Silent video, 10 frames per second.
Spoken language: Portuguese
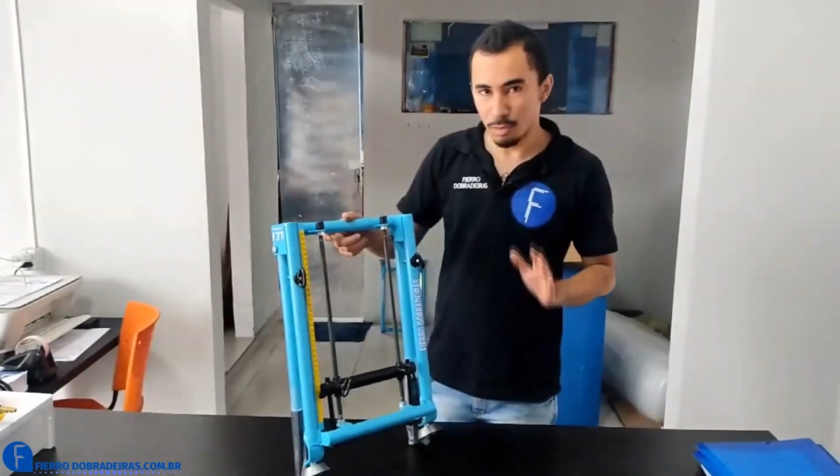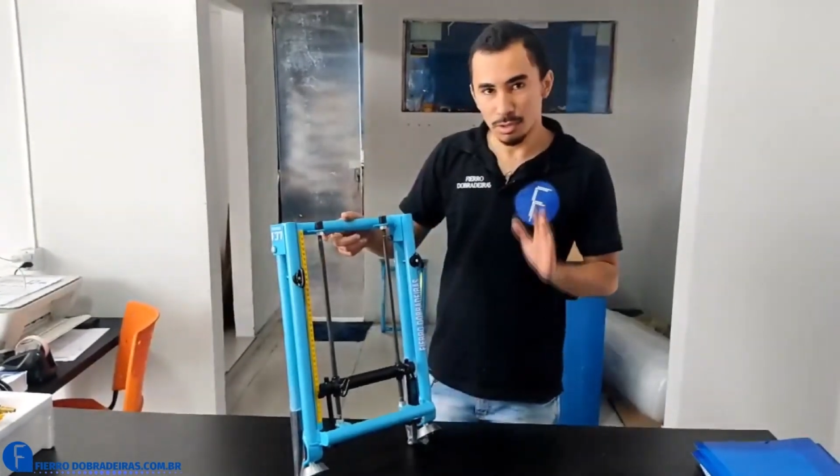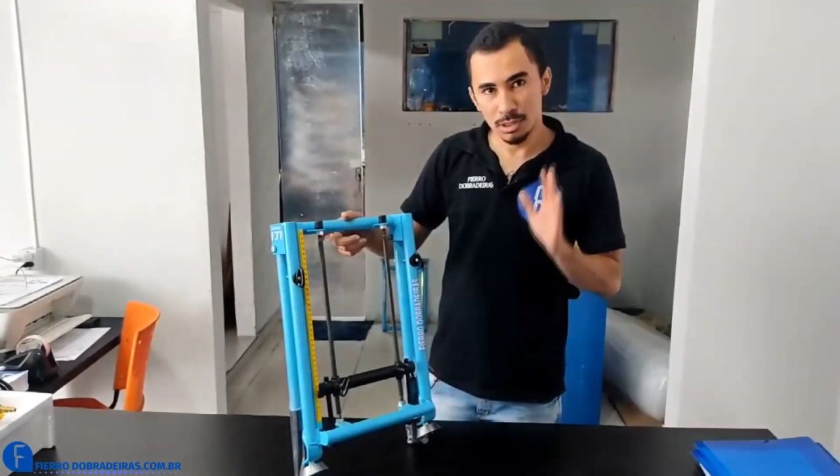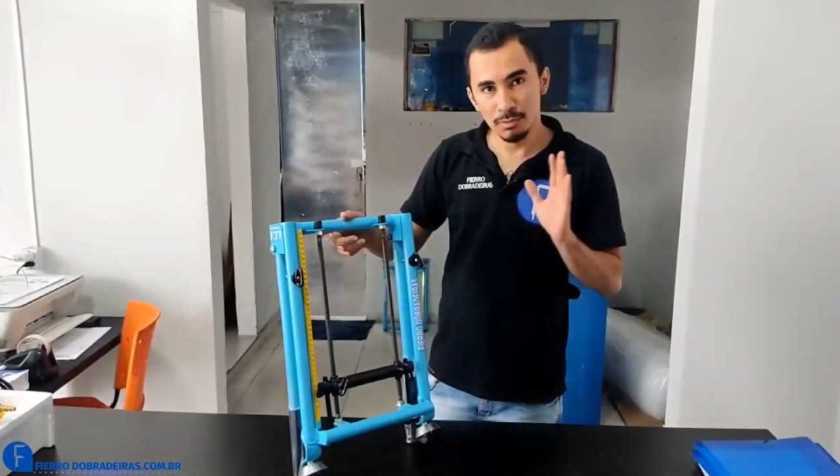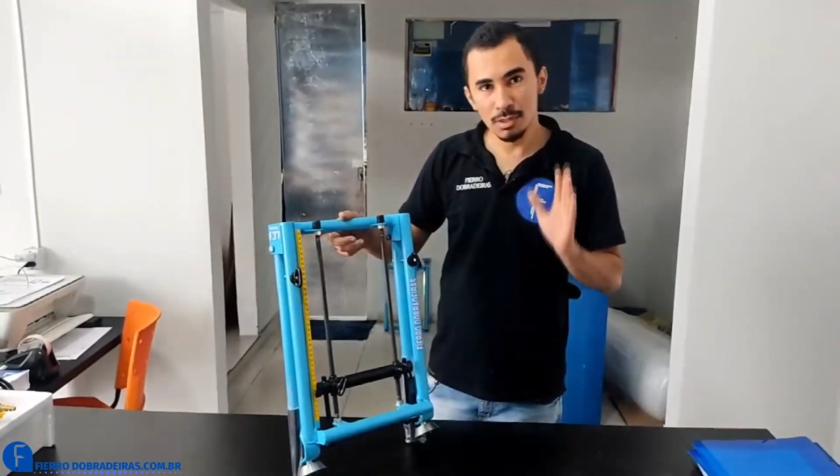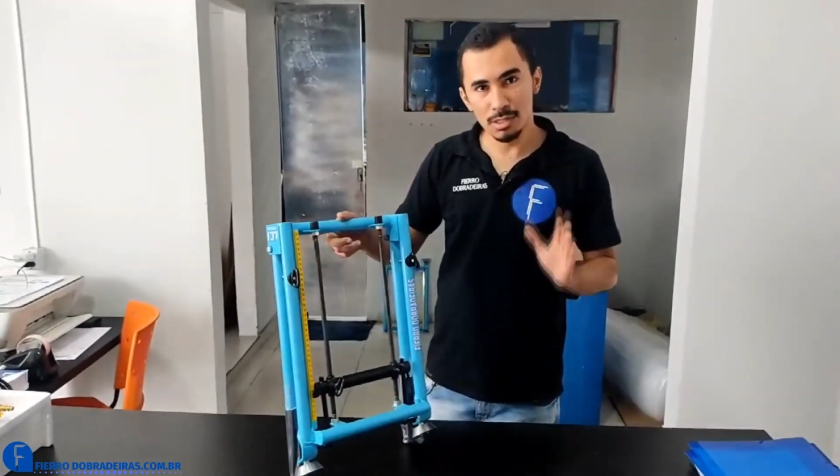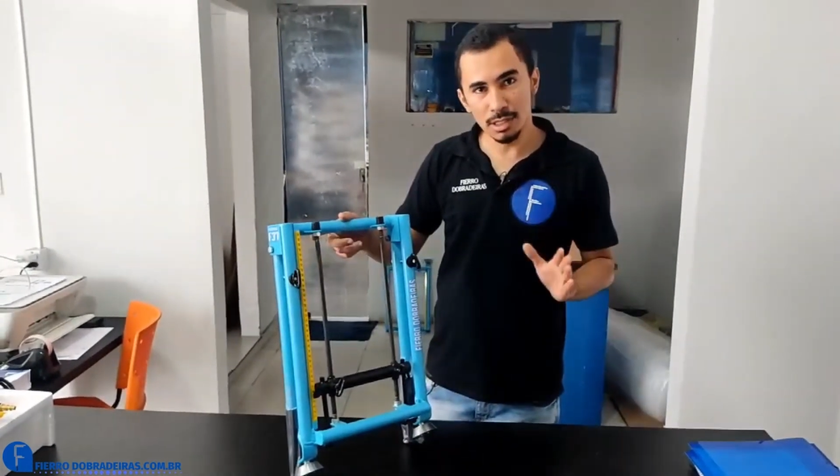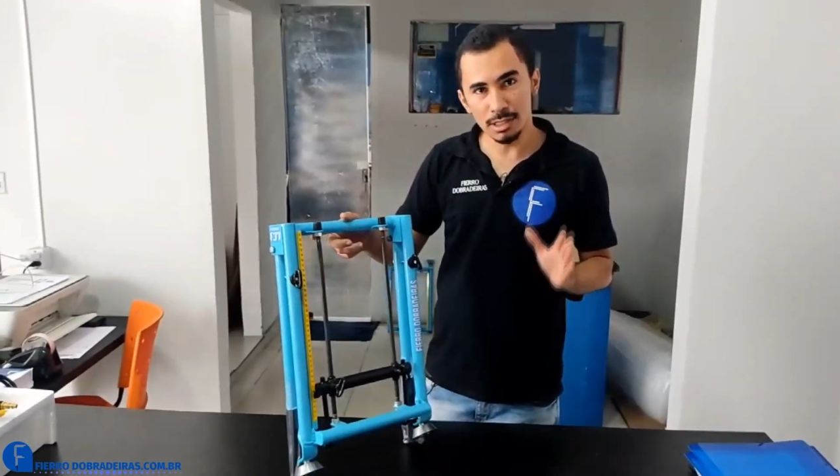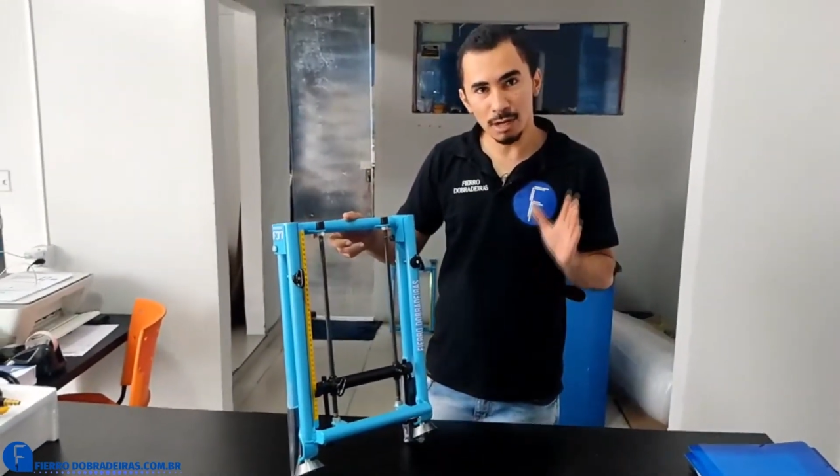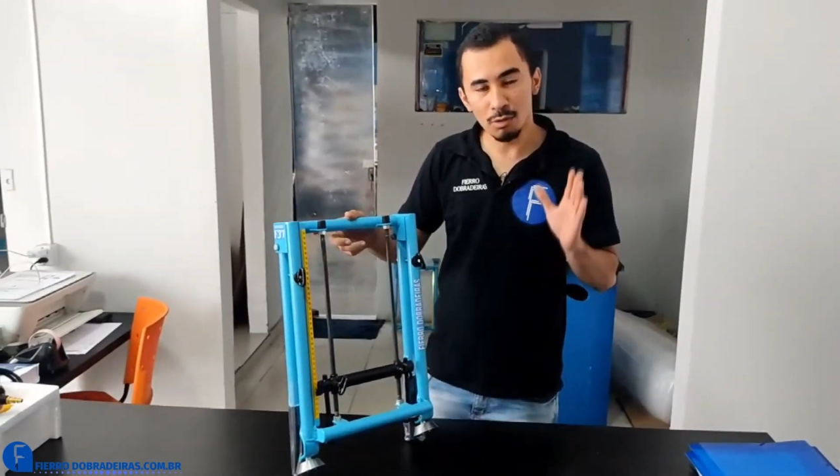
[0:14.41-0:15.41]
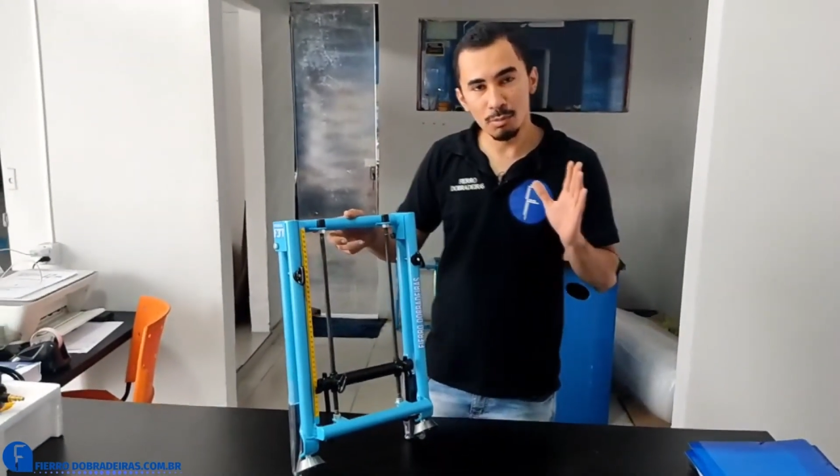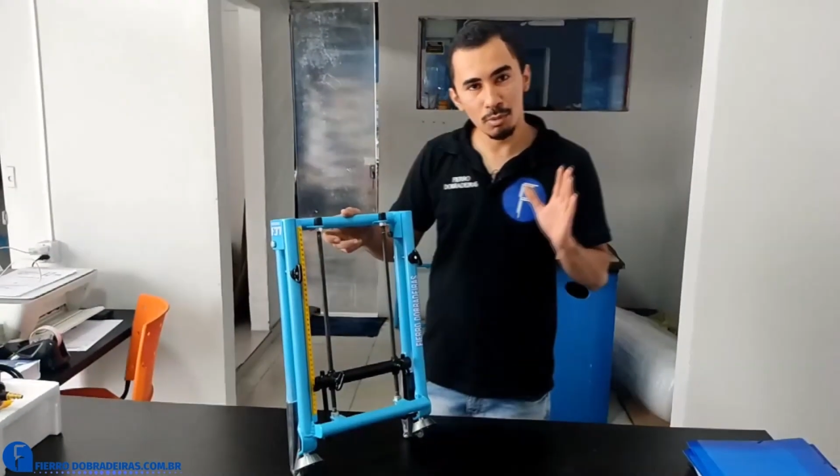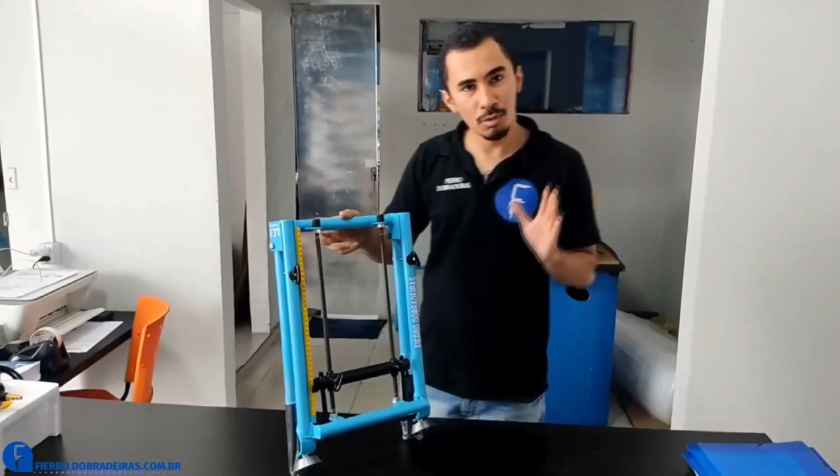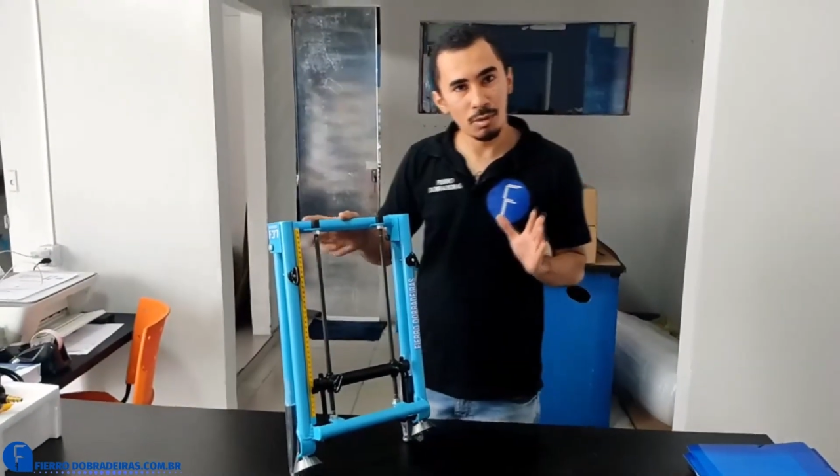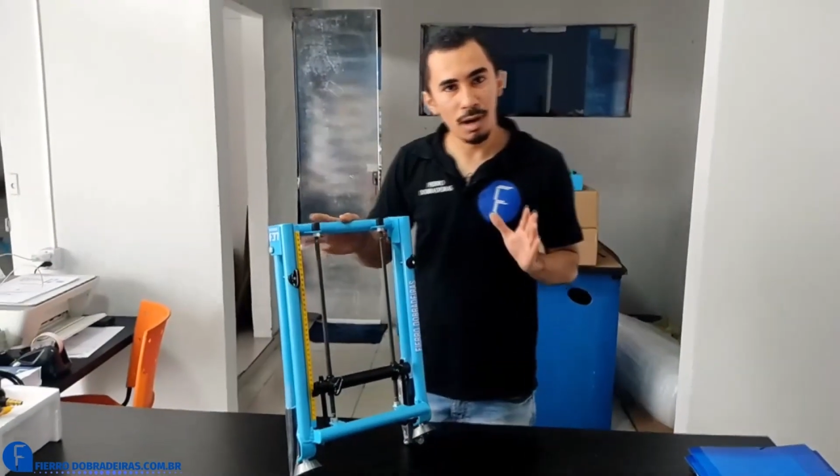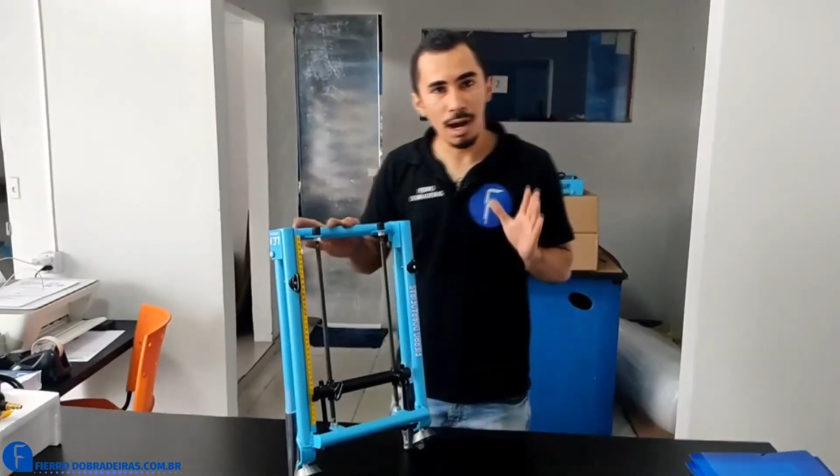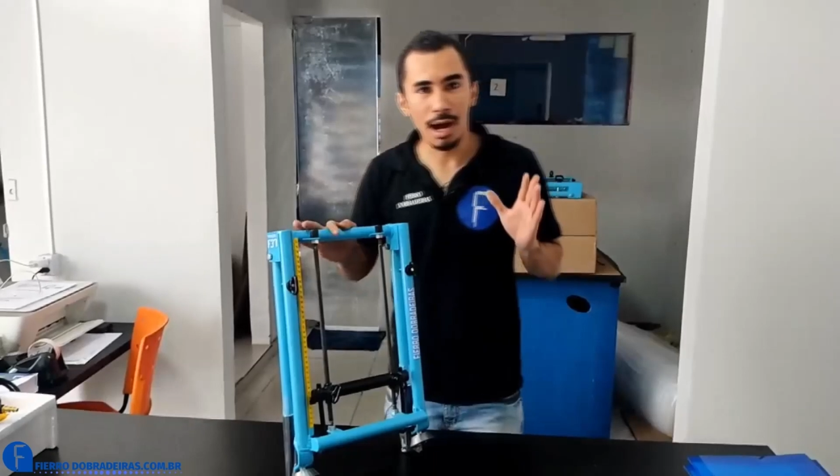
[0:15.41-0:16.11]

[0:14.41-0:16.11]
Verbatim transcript: se você já comprou